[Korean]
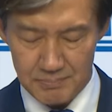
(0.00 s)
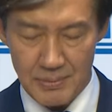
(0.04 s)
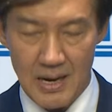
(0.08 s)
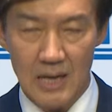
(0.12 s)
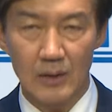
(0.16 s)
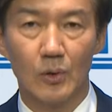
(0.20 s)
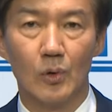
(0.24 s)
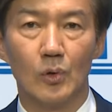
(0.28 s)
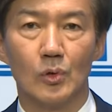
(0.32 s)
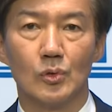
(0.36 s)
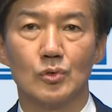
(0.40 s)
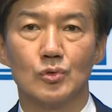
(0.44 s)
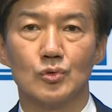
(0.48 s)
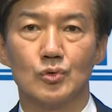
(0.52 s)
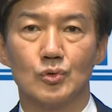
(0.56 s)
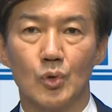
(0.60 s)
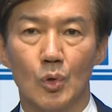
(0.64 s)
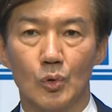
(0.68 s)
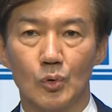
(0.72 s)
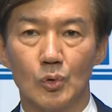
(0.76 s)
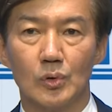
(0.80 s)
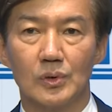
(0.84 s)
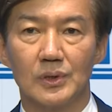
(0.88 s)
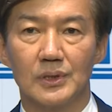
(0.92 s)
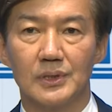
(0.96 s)
바로
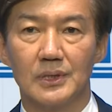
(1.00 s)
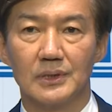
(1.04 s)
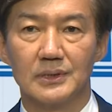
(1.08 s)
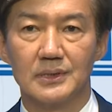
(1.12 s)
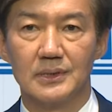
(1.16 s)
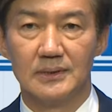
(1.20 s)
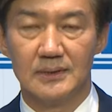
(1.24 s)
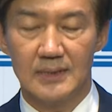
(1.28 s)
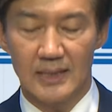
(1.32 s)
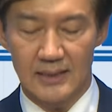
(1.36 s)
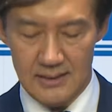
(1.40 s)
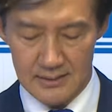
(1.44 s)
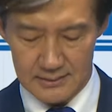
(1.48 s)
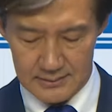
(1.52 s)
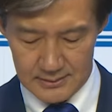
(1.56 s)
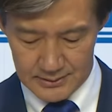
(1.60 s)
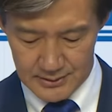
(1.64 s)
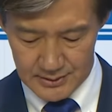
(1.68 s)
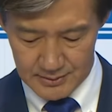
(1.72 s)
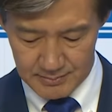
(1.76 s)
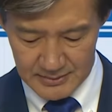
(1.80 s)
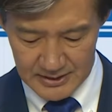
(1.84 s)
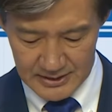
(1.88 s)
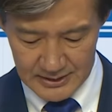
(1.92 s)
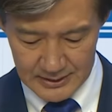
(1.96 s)
조국혁신당일
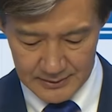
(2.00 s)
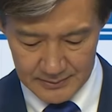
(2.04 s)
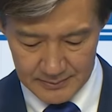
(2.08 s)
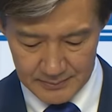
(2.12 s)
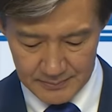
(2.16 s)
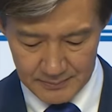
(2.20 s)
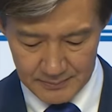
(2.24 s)
것입니다.